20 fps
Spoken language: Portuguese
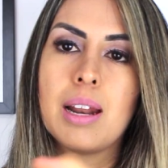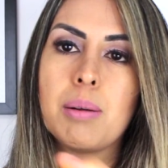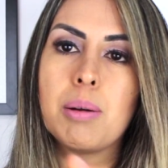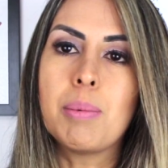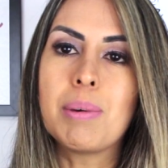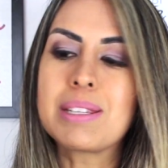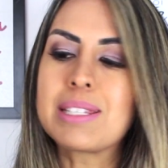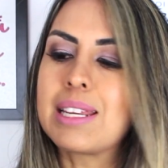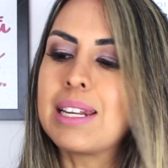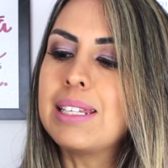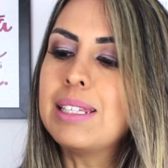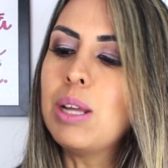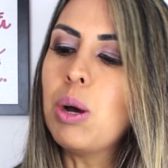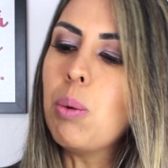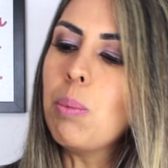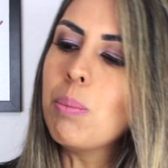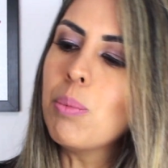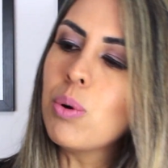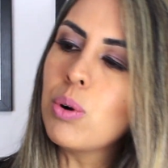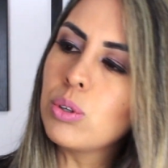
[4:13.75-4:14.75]
Era é uma máscara
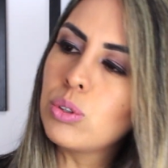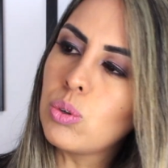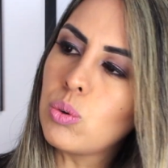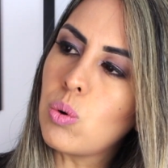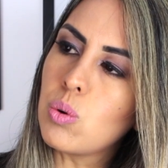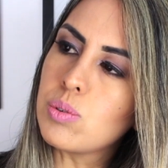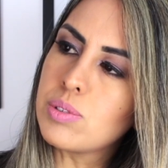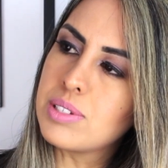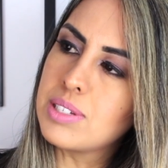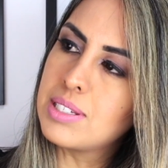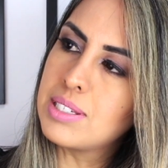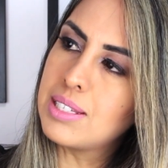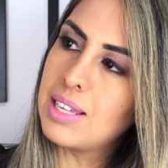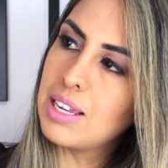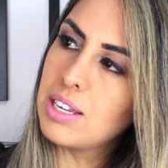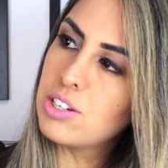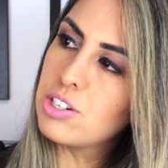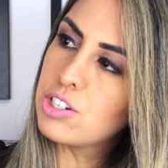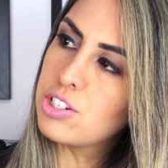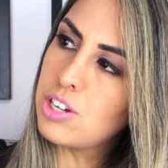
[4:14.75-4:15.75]
não muito
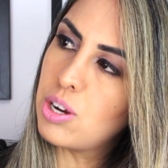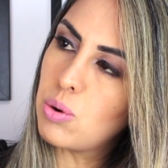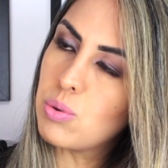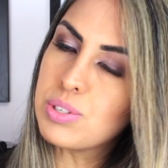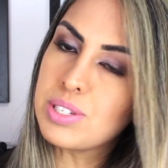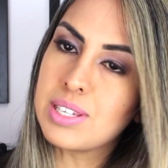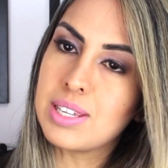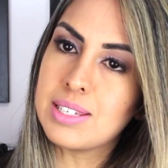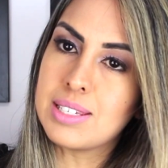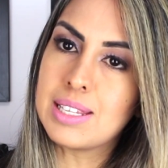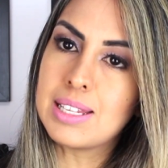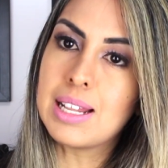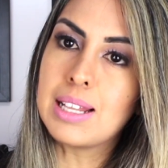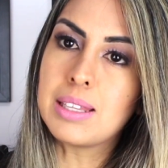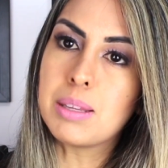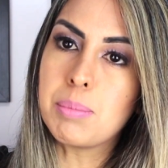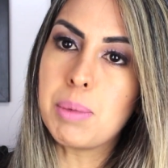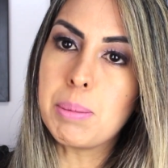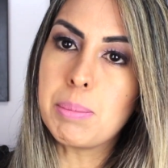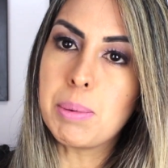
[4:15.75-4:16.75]
consistente, achei a consistência
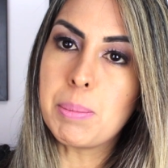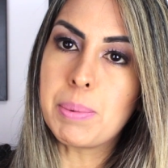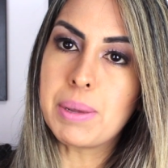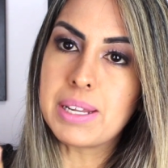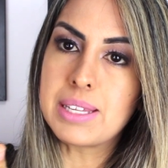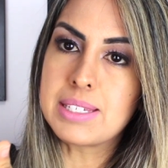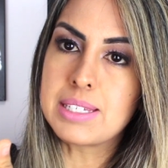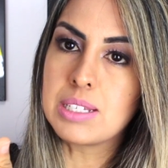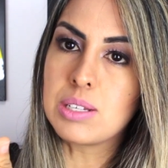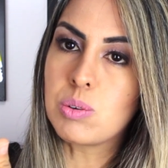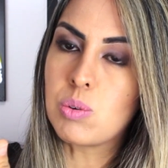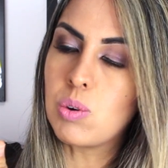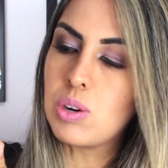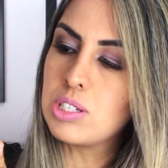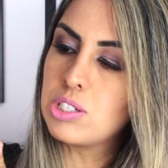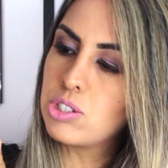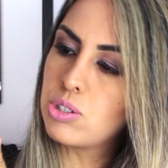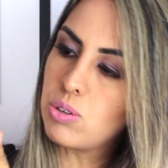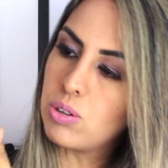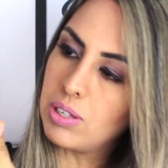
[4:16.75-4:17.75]
dela também é bem parecida com
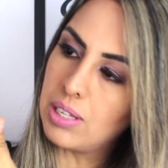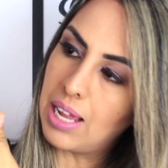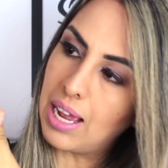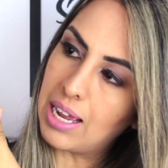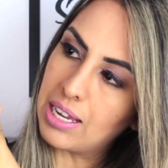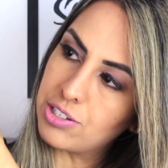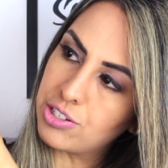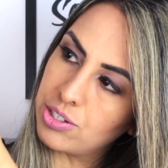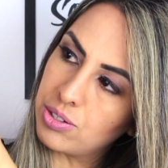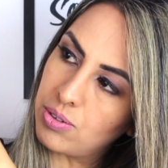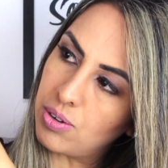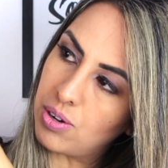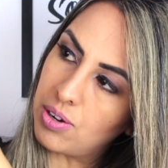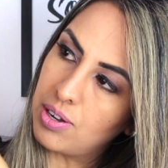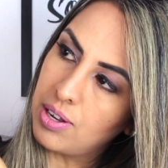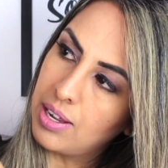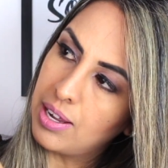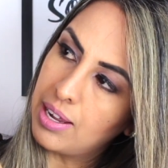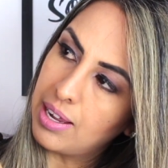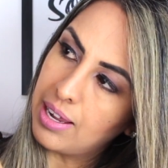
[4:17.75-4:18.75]
a de colágeno,
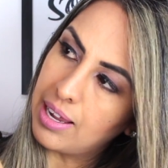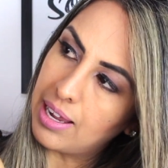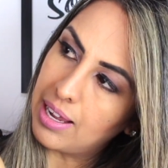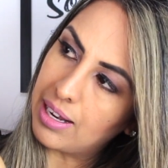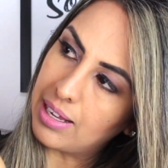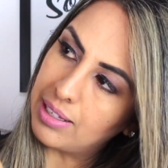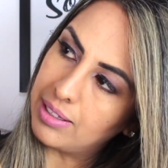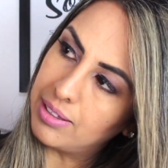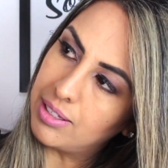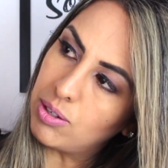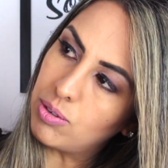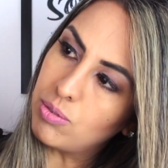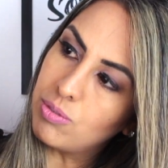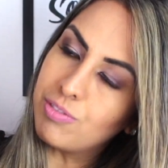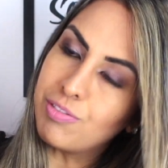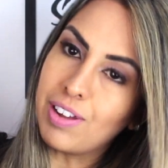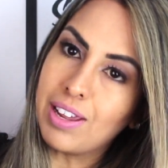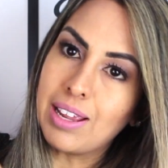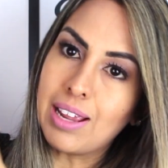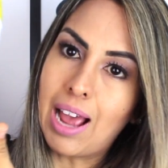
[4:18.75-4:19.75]
ó. Ela
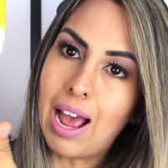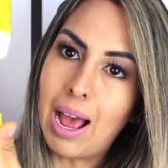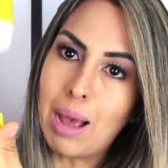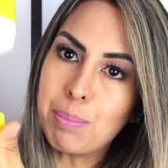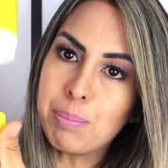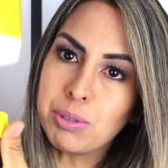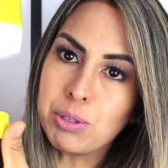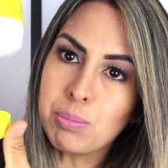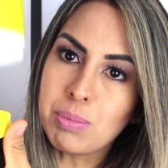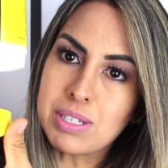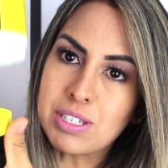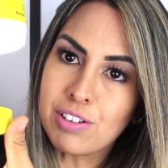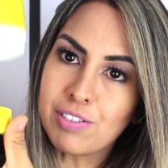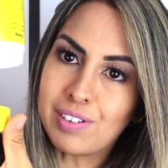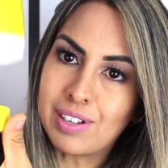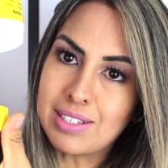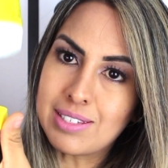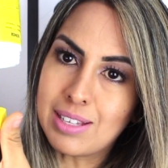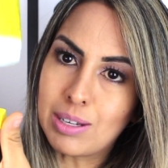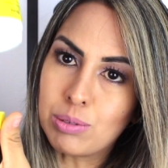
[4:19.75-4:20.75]
não vem rápido, mas se eu
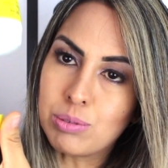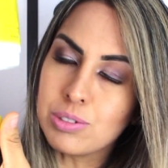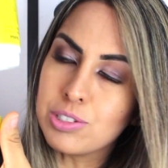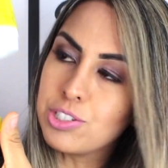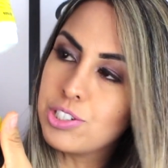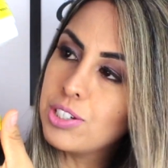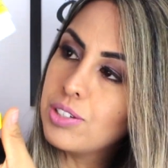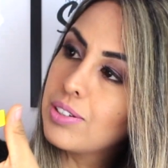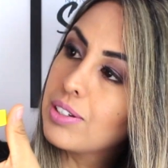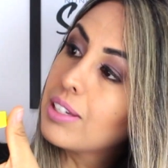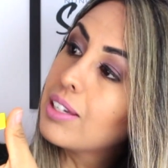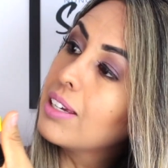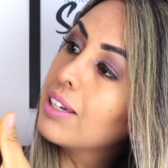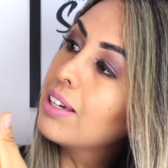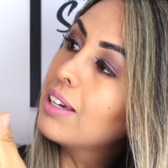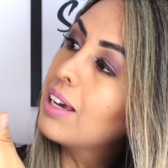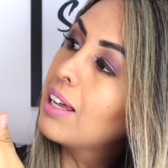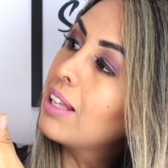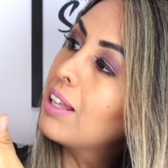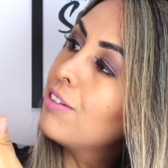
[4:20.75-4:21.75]
ficar sacudindo
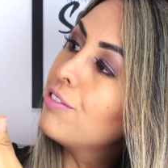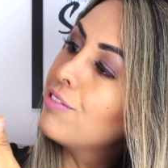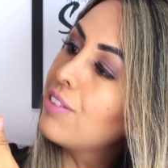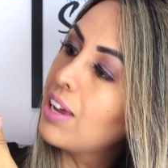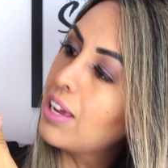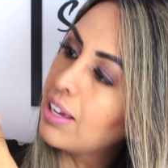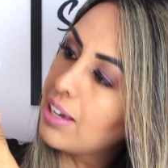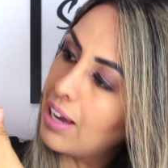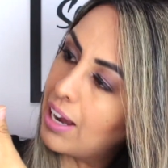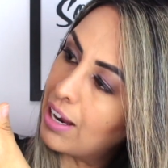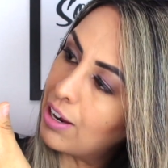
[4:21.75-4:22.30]
aqui, ela vem.